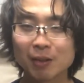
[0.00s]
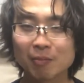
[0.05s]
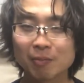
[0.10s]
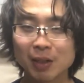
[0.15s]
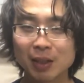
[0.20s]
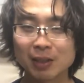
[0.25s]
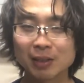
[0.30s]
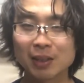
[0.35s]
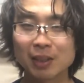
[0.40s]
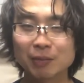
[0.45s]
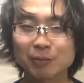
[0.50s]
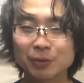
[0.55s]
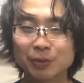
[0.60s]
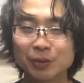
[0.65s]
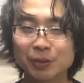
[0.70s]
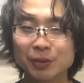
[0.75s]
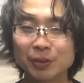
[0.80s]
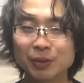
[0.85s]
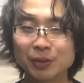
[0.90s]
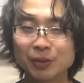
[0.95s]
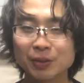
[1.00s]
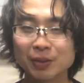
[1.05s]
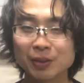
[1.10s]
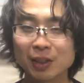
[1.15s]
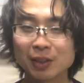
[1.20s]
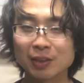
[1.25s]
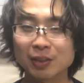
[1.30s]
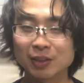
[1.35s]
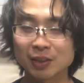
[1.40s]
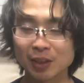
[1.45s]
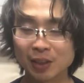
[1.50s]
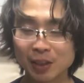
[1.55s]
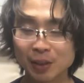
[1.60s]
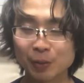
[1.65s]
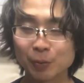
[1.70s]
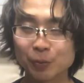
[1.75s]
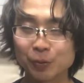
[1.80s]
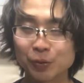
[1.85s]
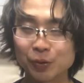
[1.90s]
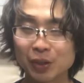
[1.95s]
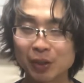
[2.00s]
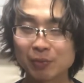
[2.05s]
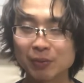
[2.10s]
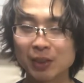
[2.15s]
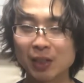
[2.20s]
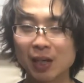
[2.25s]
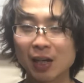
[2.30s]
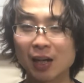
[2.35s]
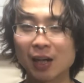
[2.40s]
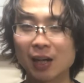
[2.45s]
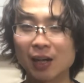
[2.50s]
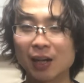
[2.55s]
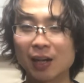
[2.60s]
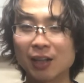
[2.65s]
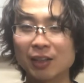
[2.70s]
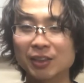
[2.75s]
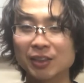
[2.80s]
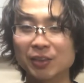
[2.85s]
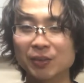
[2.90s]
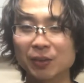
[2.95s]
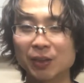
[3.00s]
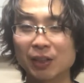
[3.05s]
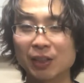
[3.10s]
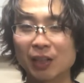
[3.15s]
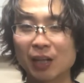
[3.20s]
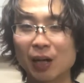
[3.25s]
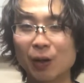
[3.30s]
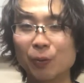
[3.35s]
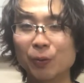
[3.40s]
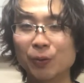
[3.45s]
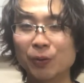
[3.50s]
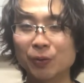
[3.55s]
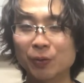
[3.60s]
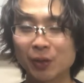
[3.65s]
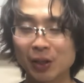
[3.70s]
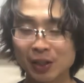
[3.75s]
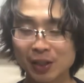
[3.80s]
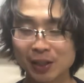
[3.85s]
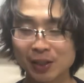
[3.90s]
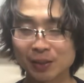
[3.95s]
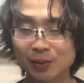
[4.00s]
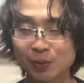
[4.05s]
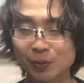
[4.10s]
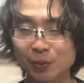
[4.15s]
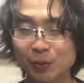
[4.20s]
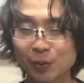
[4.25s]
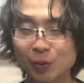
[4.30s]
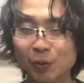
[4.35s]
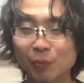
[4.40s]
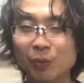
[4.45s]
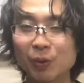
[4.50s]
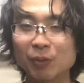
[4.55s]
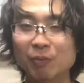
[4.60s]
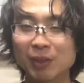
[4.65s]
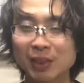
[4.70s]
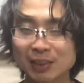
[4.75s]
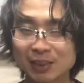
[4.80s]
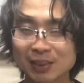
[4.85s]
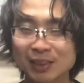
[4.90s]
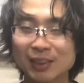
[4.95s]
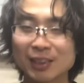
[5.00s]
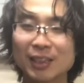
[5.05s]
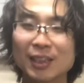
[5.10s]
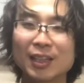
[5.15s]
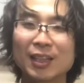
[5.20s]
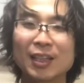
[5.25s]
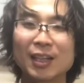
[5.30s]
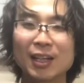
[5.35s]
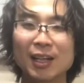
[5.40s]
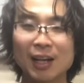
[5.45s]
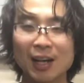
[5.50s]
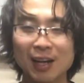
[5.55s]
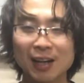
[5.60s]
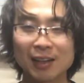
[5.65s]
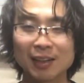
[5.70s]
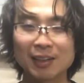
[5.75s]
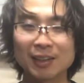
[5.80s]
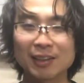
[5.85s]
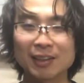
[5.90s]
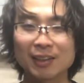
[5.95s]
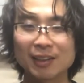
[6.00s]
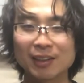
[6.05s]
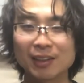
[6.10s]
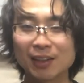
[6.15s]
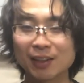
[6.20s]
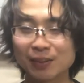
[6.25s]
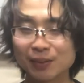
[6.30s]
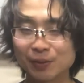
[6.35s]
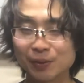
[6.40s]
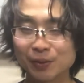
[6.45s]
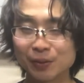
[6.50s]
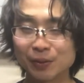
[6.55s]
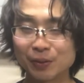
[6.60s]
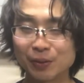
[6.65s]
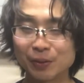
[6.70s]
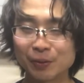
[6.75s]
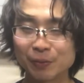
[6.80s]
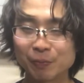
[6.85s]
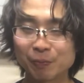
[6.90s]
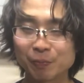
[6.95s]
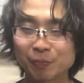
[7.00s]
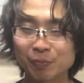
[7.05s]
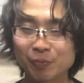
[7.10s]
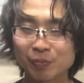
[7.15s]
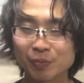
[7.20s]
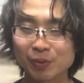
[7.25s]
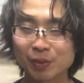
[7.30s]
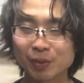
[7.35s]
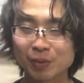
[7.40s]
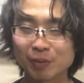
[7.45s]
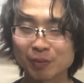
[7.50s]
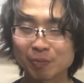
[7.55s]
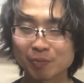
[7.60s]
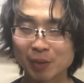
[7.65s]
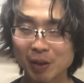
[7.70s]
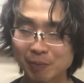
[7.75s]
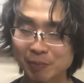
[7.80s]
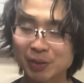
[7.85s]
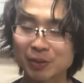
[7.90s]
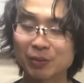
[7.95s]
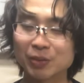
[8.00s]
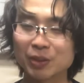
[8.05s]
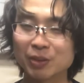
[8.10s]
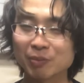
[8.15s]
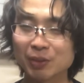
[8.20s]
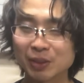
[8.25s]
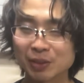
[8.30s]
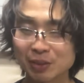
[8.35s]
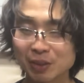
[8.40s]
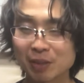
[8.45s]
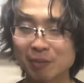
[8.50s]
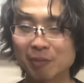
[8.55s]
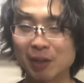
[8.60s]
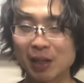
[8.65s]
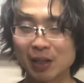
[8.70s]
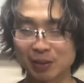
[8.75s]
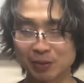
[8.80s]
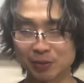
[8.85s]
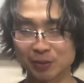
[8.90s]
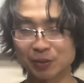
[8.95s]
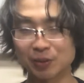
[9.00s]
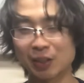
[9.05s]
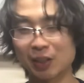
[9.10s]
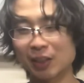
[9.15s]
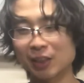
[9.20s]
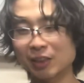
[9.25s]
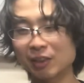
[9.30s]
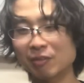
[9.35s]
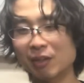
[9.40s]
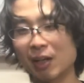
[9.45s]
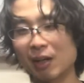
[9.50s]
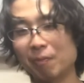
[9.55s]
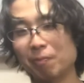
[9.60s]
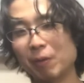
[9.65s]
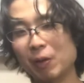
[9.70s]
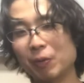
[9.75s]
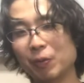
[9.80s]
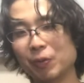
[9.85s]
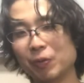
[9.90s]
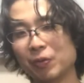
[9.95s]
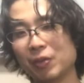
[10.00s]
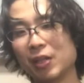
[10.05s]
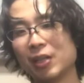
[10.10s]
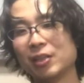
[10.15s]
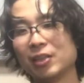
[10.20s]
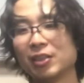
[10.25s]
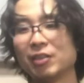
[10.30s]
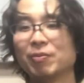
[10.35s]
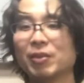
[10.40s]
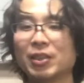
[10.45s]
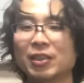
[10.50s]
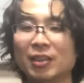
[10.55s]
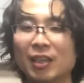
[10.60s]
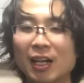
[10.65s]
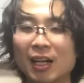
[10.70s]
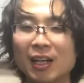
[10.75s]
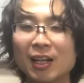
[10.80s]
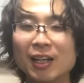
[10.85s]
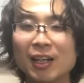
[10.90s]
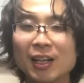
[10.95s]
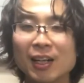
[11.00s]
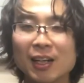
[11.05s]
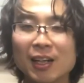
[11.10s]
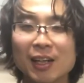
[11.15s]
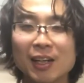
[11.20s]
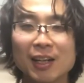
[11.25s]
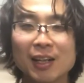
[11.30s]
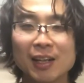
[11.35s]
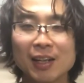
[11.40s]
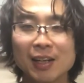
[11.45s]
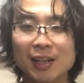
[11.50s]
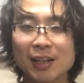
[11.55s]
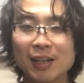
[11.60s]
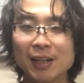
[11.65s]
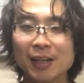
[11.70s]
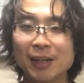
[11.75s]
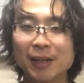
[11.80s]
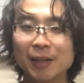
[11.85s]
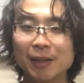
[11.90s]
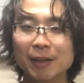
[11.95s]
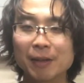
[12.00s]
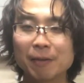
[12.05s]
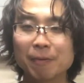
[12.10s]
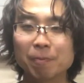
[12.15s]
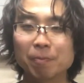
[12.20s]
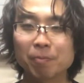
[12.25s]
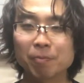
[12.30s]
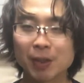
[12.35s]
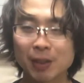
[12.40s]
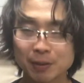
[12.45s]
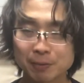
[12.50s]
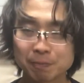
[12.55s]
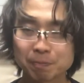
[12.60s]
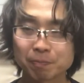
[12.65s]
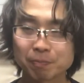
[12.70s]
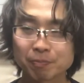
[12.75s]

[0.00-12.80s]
まあだいぶなんですかね大人びた感じの方が多いのかなと思います。はい、意外とまあびっくりしますね。まあ年の話はまあこのくらいにしますが、えー、まあ